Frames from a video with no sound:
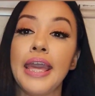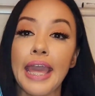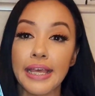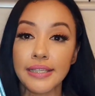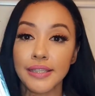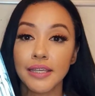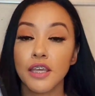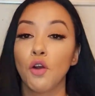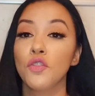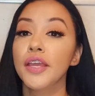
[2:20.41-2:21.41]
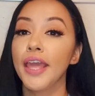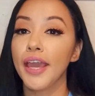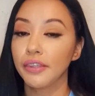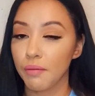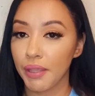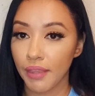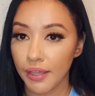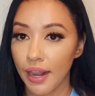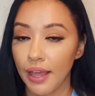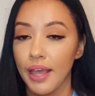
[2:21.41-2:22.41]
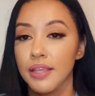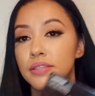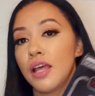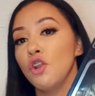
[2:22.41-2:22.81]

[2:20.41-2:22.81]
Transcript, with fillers: Este llegó directamente aquí a la casa,